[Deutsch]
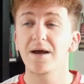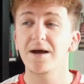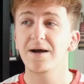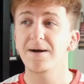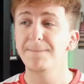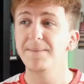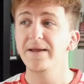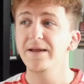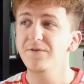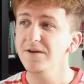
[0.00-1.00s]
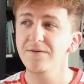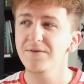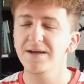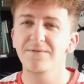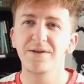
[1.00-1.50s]
Ähm, ich finde
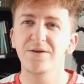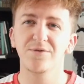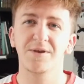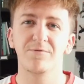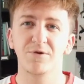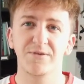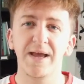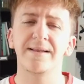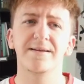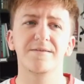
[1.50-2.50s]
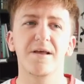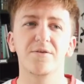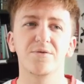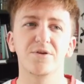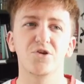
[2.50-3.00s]
ihre Videos einfach sehr
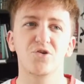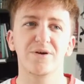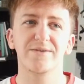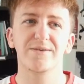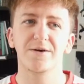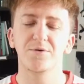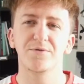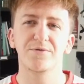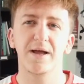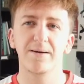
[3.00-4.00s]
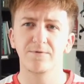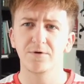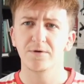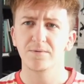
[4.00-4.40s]
interessant und ich schaue sehr oft einfach